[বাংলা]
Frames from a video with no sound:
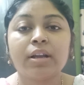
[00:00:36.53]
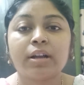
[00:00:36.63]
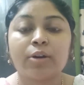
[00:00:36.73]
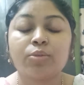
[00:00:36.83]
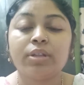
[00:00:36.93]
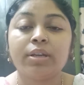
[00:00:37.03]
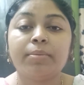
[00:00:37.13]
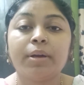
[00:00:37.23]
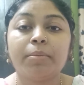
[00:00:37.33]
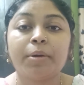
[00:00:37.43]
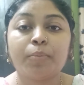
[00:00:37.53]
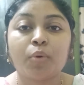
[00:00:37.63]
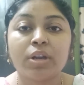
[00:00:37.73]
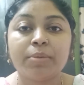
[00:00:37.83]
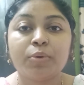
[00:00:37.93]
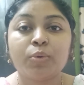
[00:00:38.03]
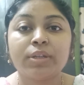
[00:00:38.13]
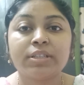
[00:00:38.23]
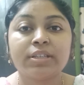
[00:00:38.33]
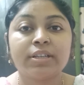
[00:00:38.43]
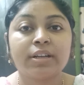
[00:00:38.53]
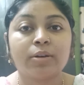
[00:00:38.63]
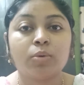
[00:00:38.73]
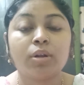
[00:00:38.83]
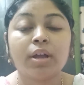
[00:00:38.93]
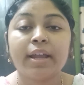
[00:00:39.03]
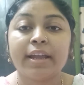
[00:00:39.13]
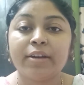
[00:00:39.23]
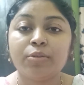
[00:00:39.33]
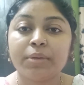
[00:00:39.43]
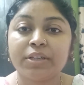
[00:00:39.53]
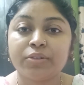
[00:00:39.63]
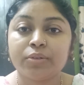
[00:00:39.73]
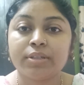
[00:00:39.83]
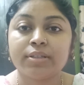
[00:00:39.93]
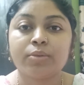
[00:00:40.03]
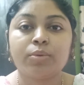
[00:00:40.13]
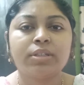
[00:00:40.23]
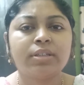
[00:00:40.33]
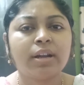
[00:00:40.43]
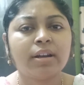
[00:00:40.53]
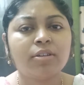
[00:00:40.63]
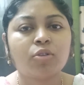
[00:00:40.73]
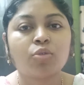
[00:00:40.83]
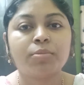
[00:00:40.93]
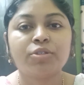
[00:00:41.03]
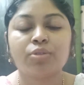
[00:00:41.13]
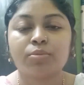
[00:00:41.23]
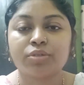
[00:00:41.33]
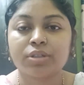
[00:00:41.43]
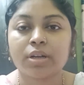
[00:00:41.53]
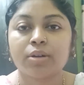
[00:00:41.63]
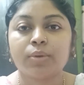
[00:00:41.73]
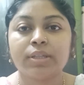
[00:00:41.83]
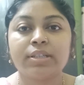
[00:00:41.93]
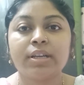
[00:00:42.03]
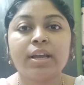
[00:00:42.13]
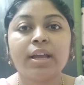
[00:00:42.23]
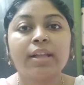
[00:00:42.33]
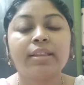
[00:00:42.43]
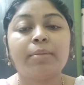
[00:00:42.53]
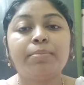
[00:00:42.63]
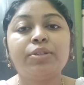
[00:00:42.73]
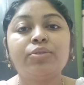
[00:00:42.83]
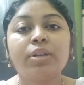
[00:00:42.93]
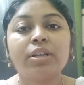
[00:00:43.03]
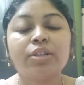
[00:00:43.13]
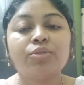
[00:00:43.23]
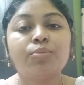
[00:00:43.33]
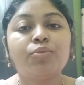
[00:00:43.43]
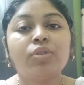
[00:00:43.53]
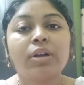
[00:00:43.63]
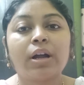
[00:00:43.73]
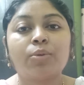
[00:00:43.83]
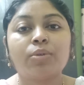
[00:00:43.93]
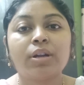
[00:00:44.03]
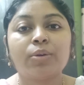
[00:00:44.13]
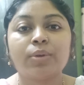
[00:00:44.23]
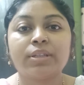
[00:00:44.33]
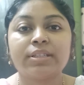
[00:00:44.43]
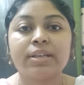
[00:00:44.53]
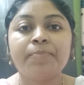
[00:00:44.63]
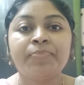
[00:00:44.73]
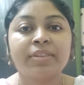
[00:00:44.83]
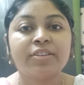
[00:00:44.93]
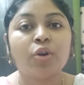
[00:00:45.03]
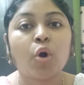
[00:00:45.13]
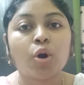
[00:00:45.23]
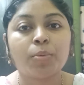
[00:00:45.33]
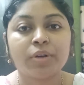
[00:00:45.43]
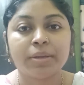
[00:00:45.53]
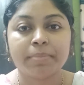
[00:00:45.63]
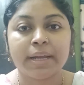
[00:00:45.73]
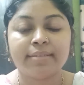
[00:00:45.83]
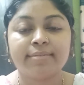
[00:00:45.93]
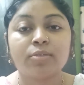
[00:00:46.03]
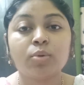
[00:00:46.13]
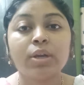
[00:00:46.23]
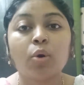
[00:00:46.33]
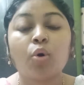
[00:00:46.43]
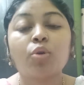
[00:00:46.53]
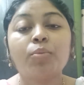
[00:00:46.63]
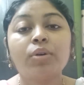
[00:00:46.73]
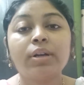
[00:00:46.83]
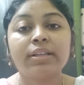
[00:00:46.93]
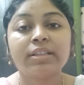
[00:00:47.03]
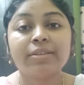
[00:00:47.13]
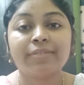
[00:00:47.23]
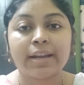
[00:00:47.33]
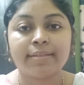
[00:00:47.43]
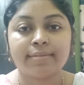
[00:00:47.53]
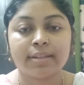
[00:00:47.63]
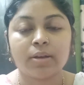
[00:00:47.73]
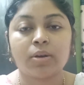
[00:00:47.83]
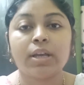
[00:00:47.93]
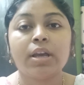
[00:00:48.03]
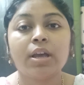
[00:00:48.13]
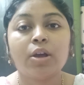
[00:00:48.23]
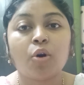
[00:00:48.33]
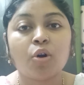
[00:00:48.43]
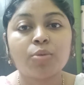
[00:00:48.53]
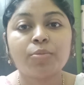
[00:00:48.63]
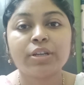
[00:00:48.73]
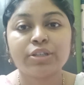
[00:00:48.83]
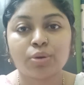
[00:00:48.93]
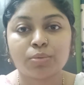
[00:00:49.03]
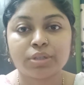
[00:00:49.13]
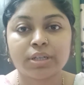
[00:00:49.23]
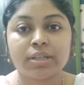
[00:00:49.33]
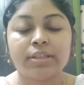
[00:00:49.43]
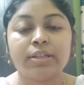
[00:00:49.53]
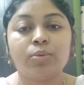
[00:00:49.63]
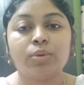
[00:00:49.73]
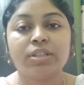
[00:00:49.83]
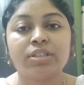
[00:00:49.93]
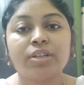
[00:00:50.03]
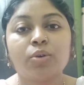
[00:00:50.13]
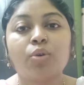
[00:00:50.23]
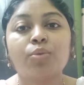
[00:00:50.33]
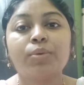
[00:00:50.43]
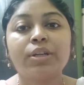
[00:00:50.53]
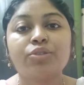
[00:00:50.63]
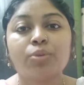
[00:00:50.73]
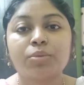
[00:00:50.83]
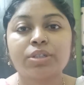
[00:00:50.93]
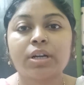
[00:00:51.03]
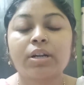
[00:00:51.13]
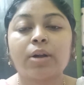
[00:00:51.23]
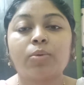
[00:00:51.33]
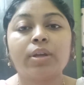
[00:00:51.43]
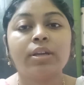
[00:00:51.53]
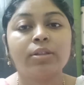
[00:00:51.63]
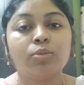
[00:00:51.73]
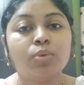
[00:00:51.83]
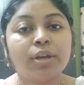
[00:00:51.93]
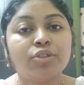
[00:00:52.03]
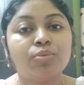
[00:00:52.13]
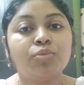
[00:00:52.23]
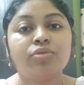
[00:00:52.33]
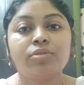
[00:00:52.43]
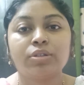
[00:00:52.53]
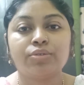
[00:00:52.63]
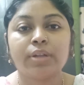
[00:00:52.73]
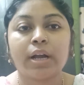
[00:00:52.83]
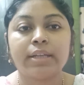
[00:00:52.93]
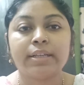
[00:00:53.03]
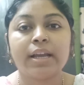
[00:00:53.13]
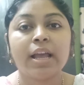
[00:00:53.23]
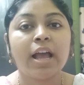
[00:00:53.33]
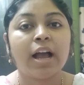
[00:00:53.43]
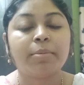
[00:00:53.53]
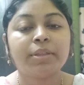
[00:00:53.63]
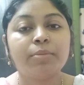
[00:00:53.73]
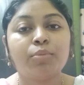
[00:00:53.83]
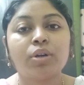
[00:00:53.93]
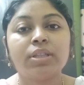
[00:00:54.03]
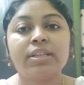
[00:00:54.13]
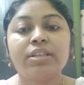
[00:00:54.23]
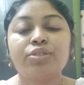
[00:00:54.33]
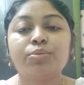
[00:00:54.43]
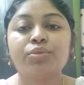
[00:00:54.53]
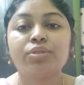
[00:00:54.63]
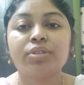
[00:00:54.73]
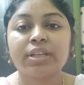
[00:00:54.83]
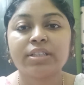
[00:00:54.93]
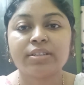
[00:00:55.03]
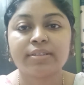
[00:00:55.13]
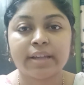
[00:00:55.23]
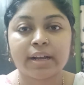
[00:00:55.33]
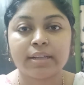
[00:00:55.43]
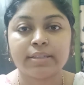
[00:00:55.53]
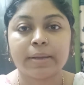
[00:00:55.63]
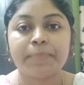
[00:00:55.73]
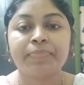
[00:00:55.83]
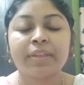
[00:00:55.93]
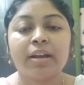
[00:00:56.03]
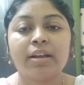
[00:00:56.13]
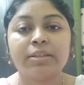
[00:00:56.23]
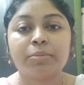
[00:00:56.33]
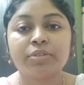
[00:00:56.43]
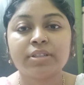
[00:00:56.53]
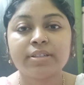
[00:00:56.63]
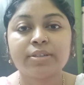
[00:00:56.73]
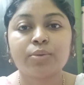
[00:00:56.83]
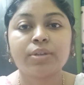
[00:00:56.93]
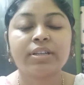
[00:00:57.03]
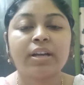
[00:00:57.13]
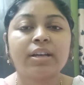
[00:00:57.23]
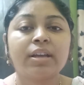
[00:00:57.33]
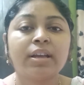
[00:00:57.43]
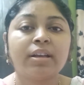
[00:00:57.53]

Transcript: কারোর দেখবে আবার পলিপ রয়েছে কারোর এন্ডোমেট্রিওসিস রয়েছে নানান রকমের সমস্যা রয়েছে তার পিছনে কিন্তু মূল কারণটা রয়েছে যে হরমোন ইমব্যালেন্স তো এই হরমোনটা যাতে ব্যালেন্সে হয় হরমোনের সমস্যা যাদের রয়েছে সেই হরমোনের সমস্যার কারণেই কিন্তু এই সমস্ত কিছু দেখা যায় আমাদের বডিতে যে সমস্ত চেঞ্জেস দেখা যায় যেমন সিস্ট হয়ে যায়